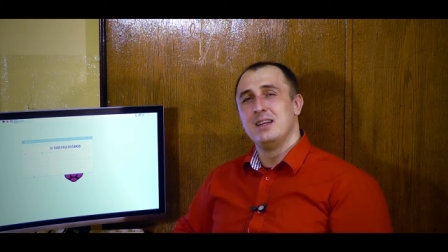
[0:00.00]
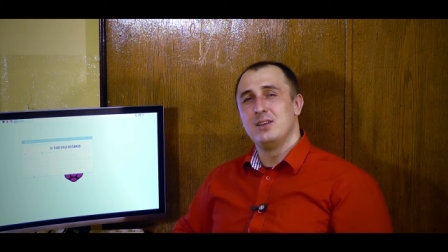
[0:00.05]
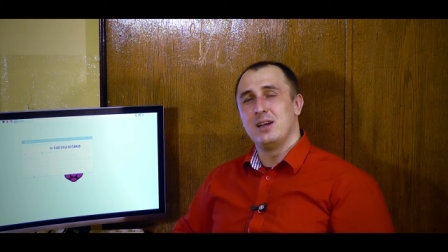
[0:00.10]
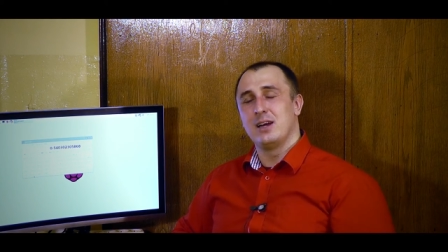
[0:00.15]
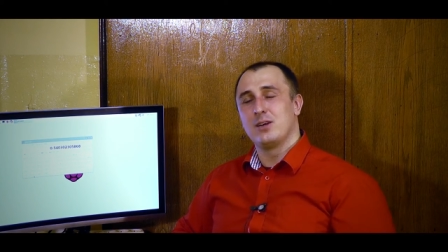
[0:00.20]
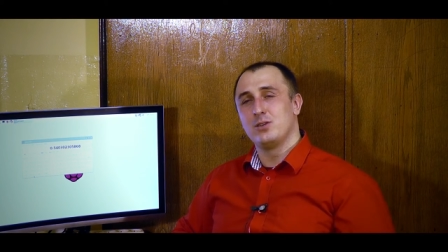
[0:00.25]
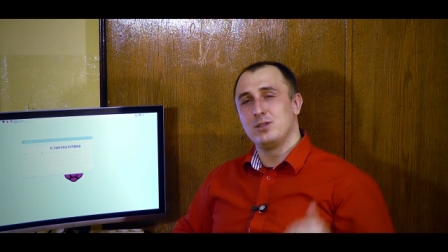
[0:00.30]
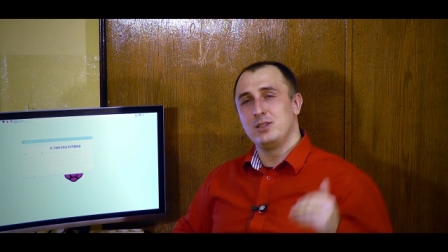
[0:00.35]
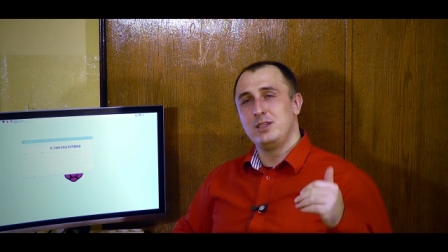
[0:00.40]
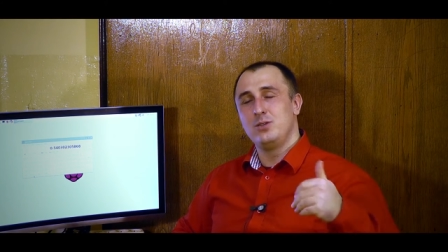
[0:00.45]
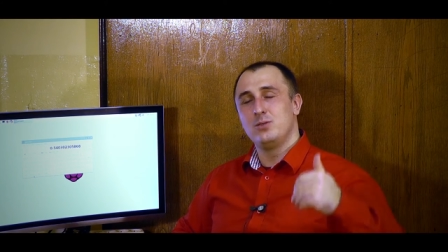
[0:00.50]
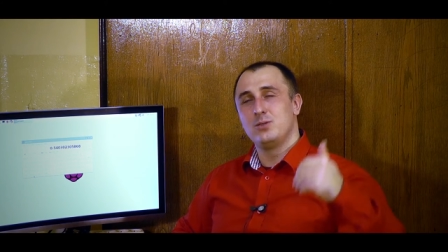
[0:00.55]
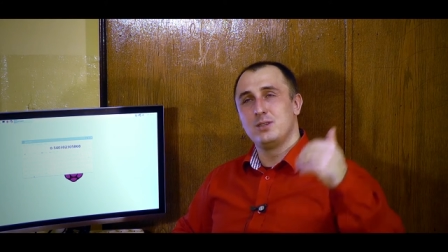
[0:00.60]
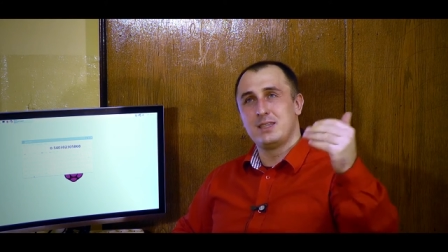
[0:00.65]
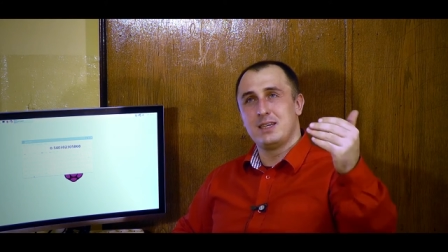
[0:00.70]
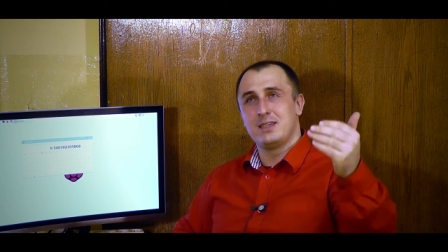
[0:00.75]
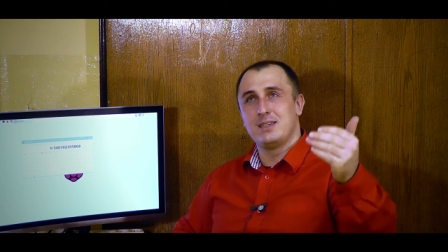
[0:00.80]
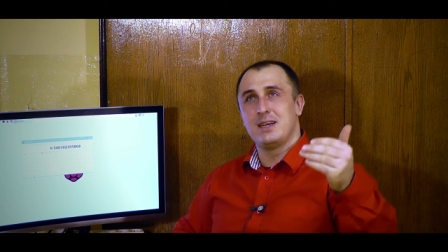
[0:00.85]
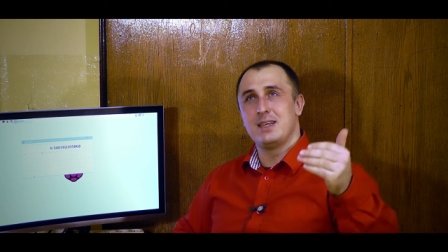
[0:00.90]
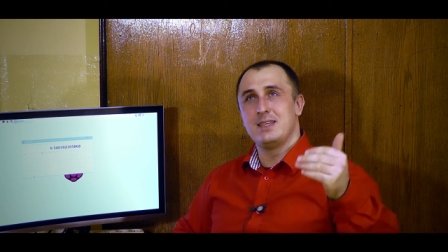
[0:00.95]
Na cosinus
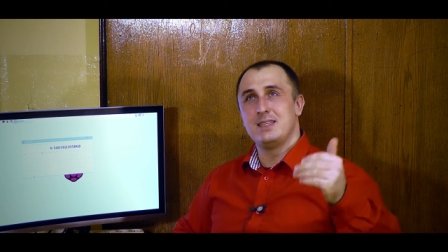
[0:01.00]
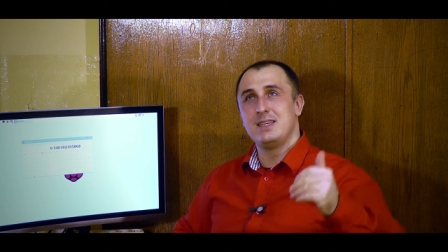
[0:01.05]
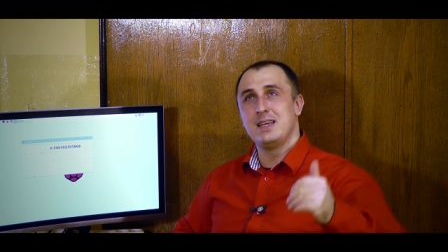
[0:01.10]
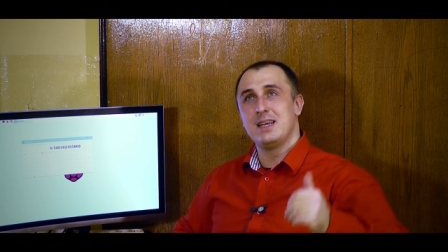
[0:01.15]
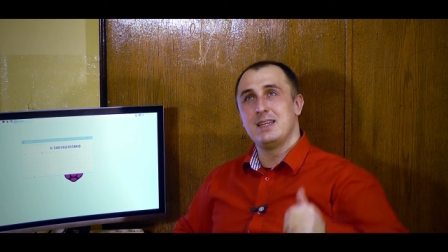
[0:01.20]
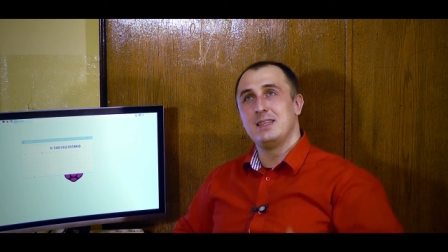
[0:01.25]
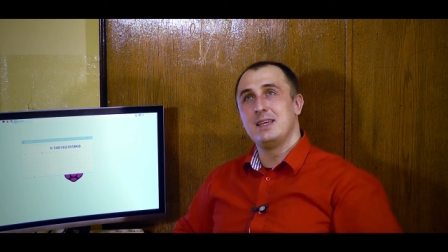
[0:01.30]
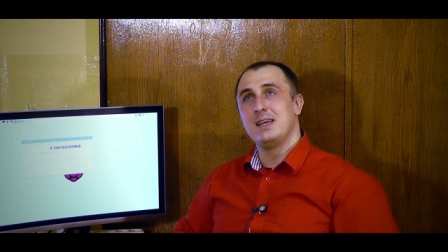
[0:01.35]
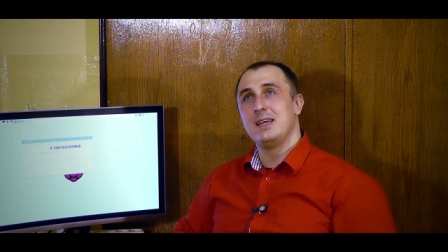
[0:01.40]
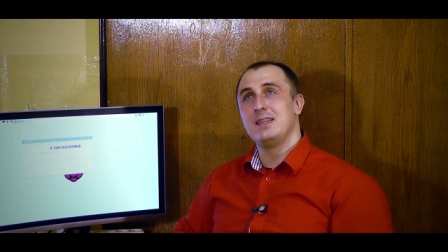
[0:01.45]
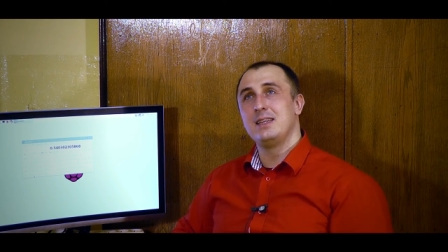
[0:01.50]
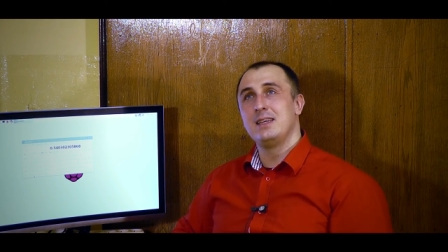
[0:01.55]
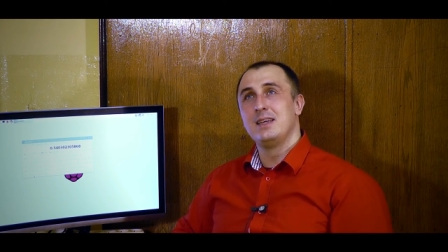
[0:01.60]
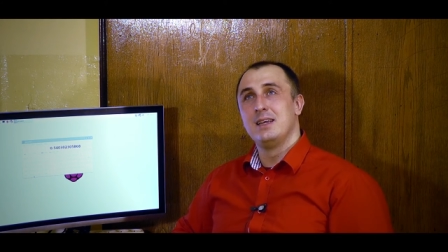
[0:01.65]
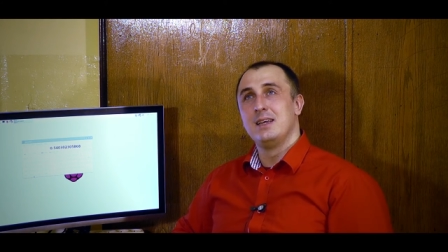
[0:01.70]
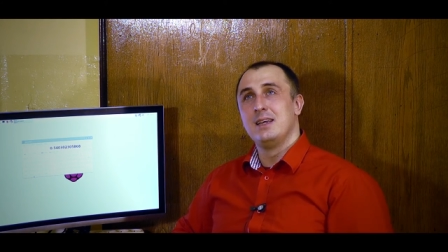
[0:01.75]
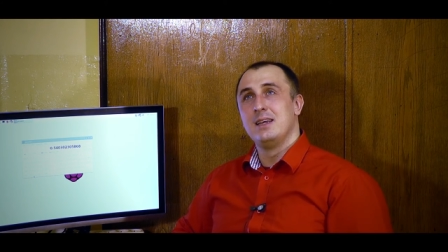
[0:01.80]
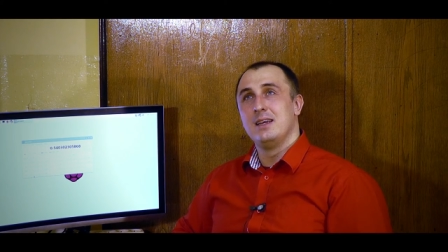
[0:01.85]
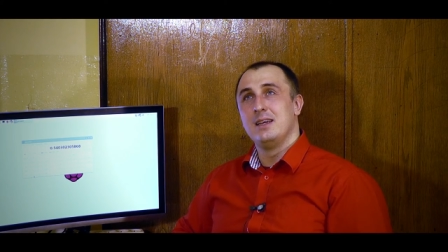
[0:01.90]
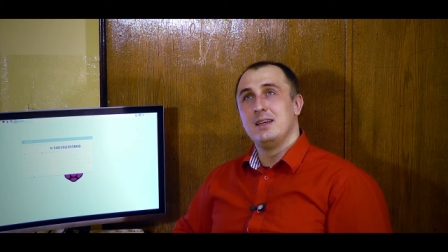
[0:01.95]
zera jest 1,
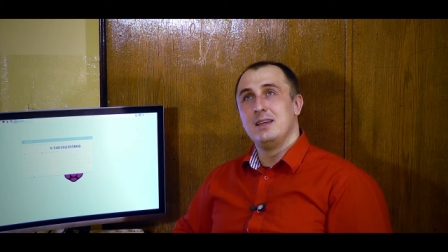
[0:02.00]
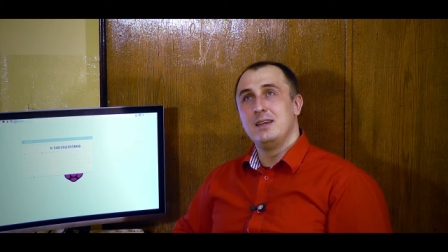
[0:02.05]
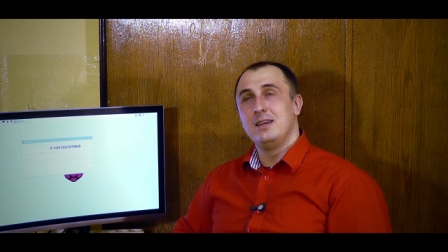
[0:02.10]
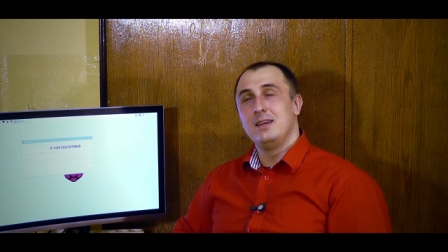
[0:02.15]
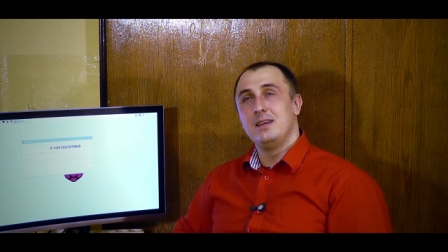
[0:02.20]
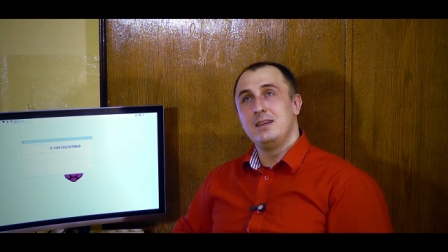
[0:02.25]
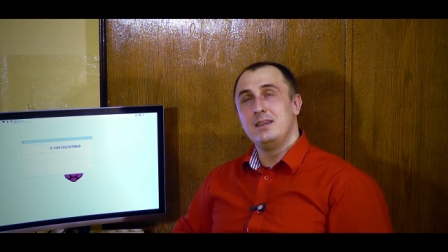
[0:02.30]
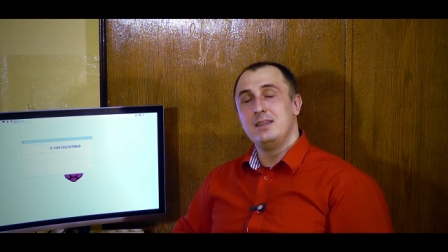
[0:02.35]
Y,